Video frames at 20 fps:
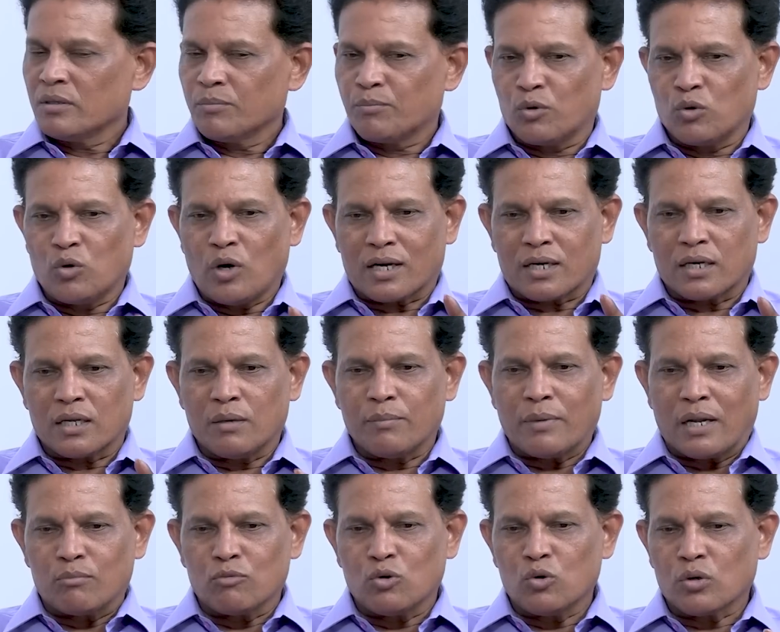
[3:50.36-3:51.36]
ఇప్పుడు అక్కడ
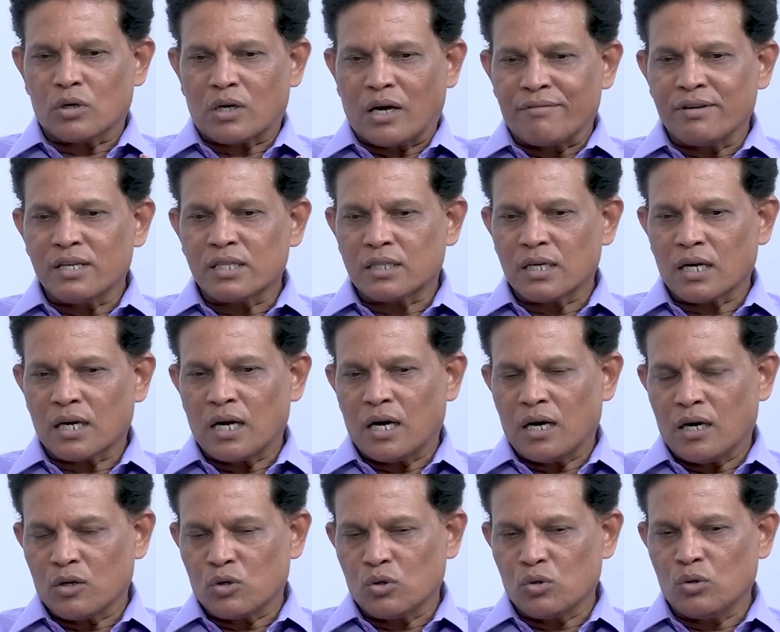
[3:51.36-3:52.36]
మనము కవిత
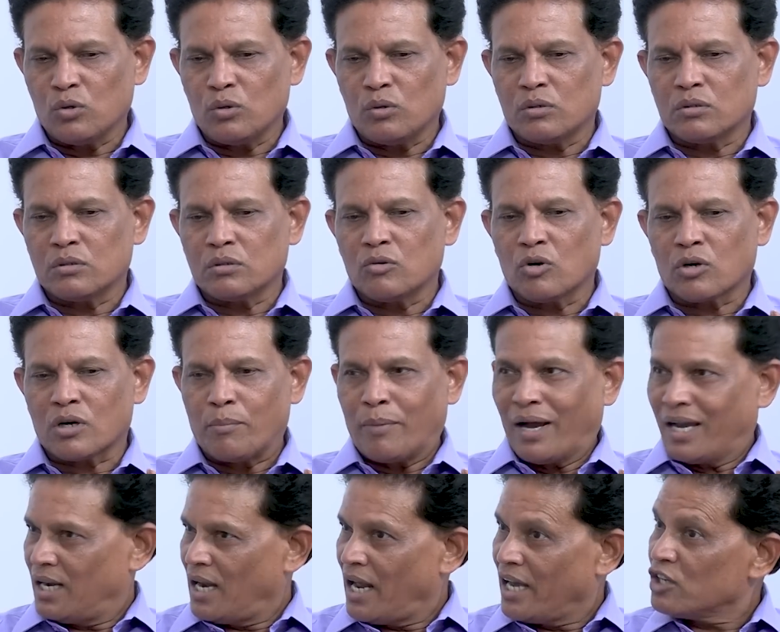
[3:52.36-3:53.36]
గారు ఒక
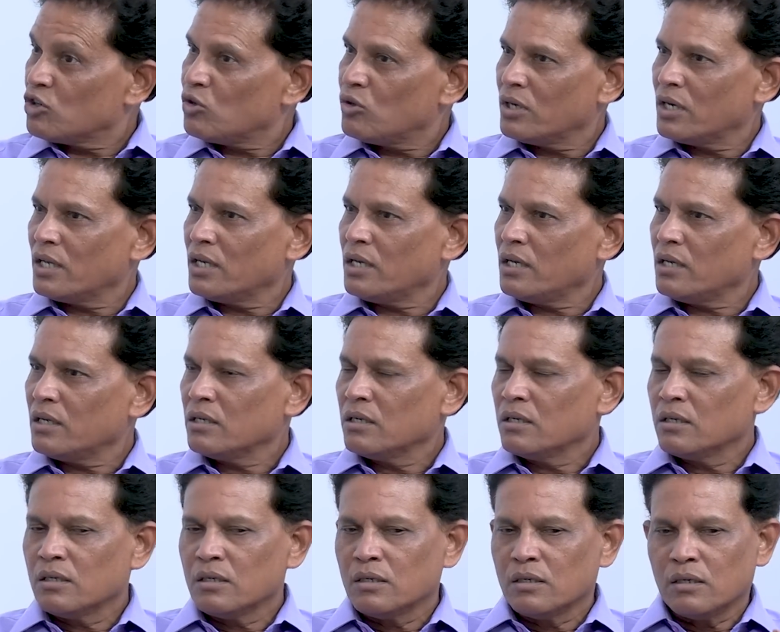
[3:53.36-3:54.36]
మహిళ అయి ఉండి
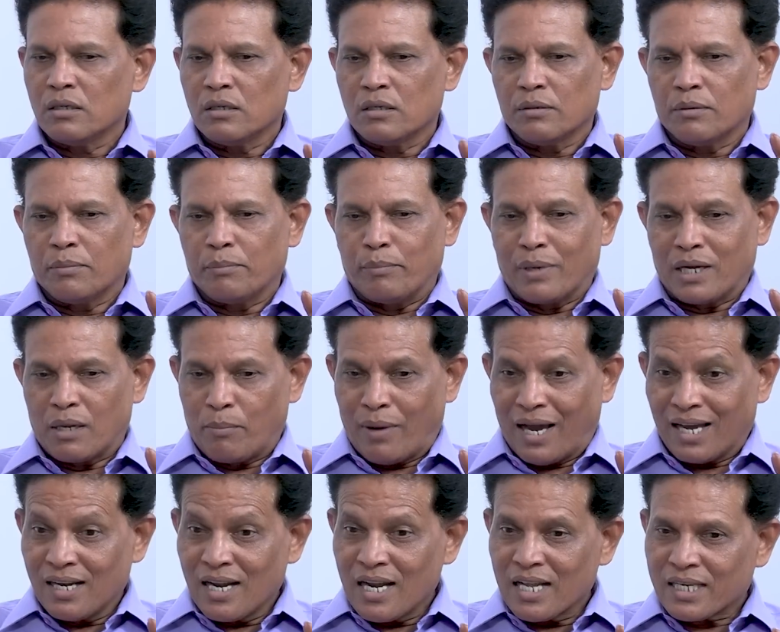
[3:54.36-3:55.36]
మన
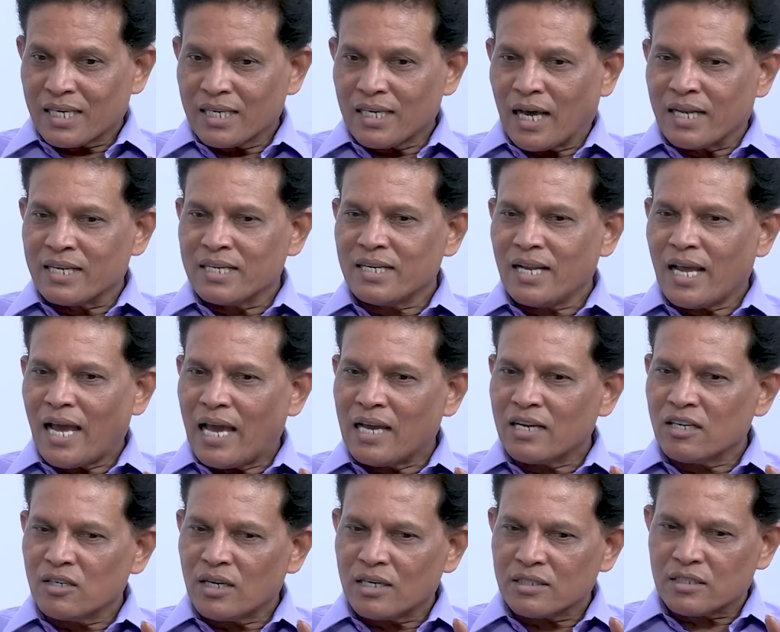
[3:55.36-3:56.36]
మహిళలకి
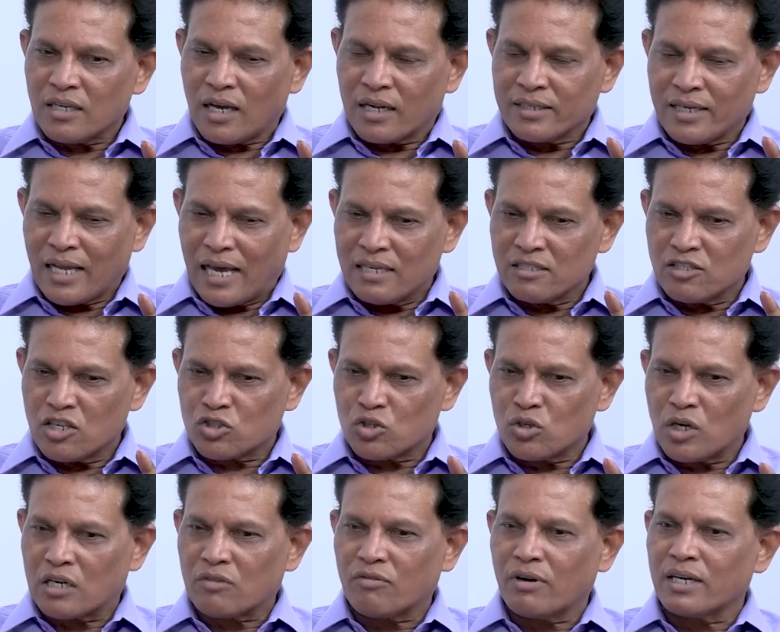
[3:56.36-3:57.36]
అన్యాయంగా అన్యాయం
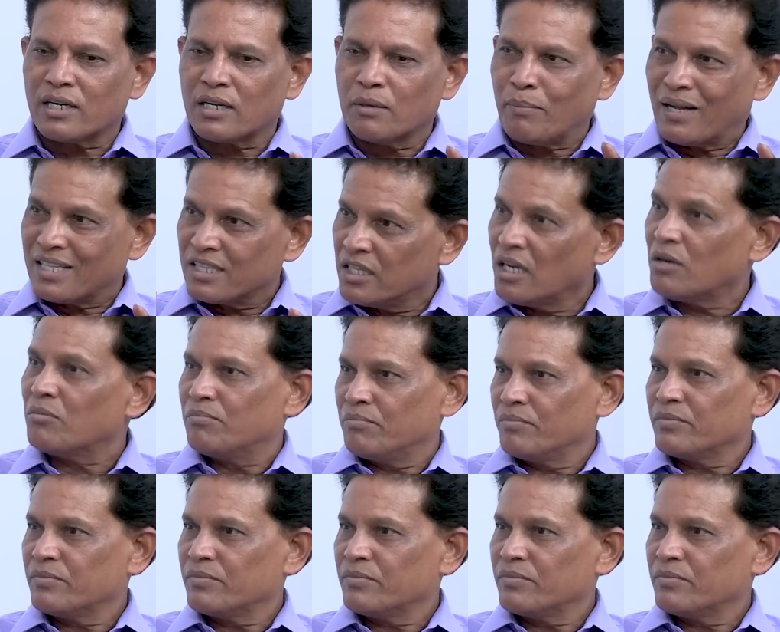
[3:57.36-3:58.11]
చేస్తున్నటువంటి మద్యం